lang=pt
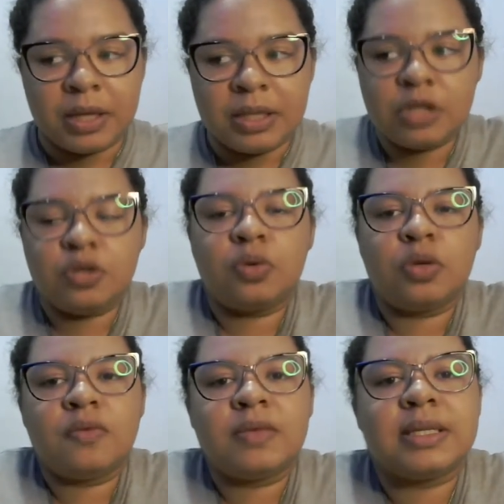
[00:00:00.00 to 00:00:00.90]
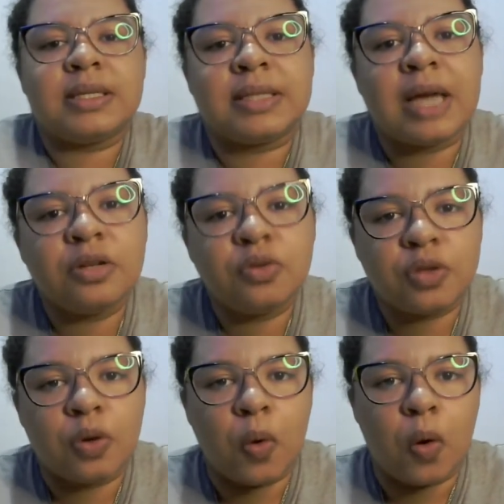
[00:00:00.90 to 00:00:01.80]
Nisso, quando você sai do
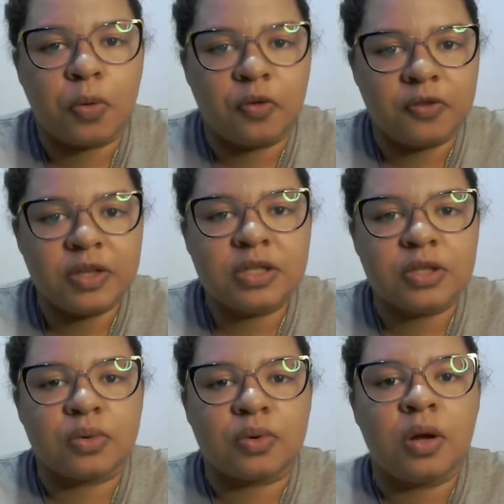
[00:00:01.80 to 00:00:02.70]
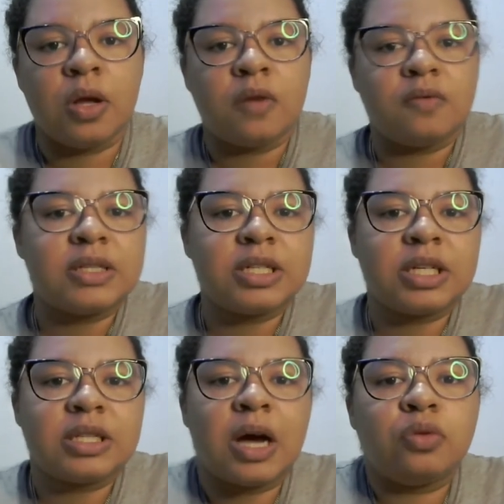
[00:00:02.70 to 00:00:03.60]
seu corpo físico, você
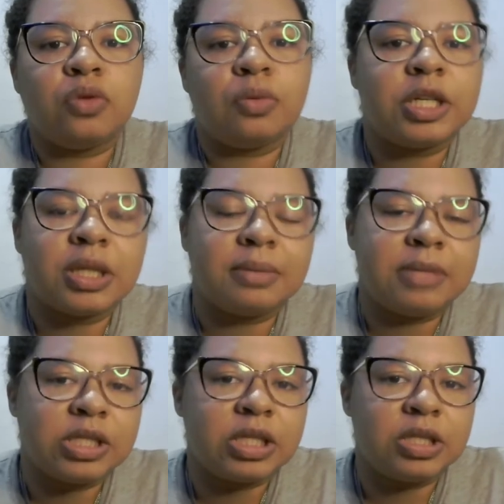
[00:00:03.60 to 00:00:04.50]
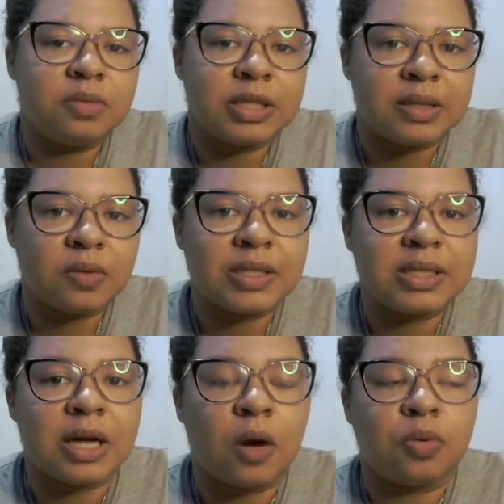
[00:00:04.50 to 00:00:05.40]
já está automaticamente na dimensão astral.